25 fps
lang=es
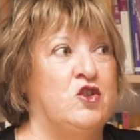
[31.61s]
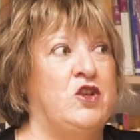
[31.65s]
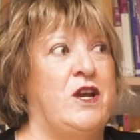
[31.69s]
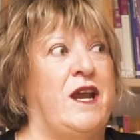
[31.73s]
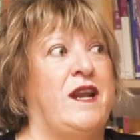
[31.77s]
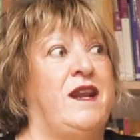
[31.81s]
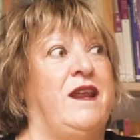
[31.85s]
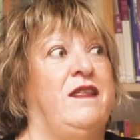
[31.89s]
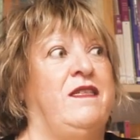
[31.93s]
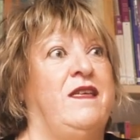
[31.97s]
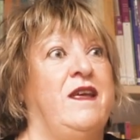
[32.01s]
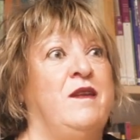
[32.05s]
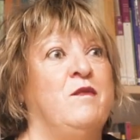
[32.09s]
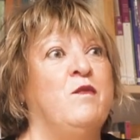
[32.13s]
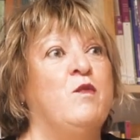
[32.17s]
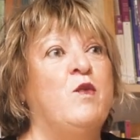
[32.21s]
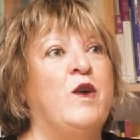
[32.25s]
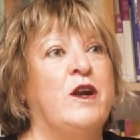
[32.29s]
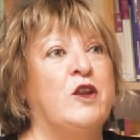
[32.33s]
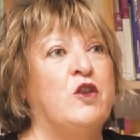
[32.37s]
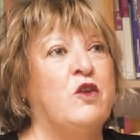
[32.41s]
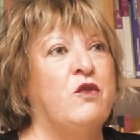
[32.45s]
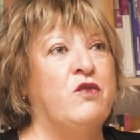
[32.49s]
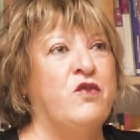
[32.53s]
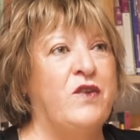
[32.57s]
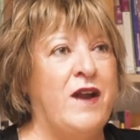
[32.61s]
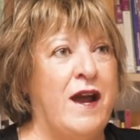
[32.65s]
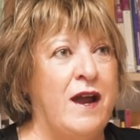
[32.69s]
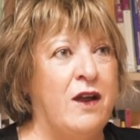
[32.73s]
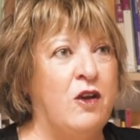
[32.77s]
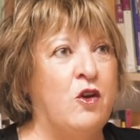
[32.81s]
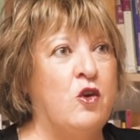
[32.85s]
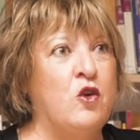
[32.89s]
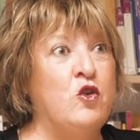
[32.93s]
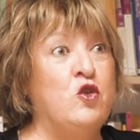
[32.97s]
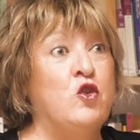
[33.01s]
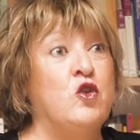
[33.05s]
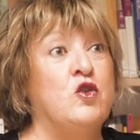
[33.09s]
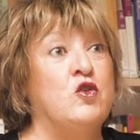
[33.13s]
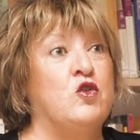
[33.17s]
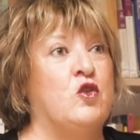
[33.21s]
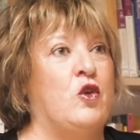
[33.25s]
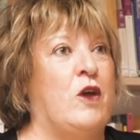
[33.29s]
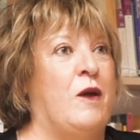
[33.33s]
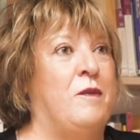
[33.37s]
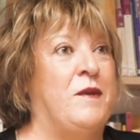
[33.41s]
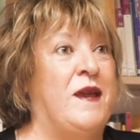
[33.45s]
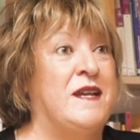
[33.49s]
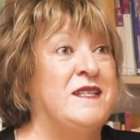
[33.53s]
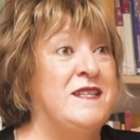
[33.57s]
o sea, recién muerto Franco,
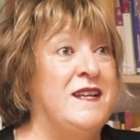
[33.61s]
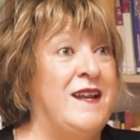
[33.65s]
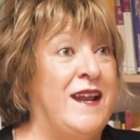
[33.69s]
todavía